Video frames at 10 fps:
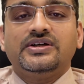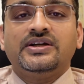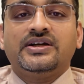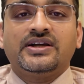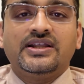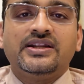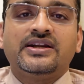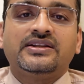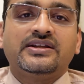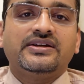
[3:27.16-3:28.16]
एक अकेले
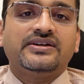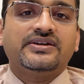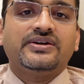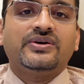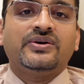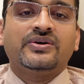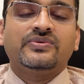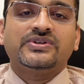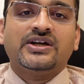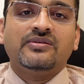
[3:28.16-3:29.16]
रहते हैं और
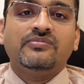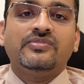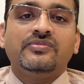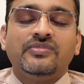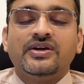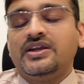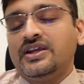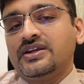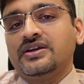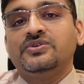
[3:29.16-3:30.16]
वो साल में
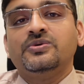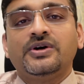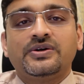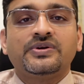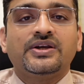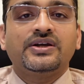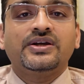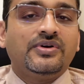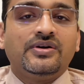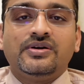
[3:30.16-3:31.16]
एक या दो बार उनके
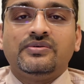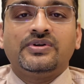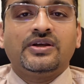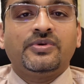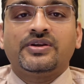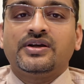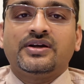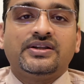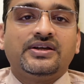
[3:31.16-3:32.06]
उनके बच्चे आते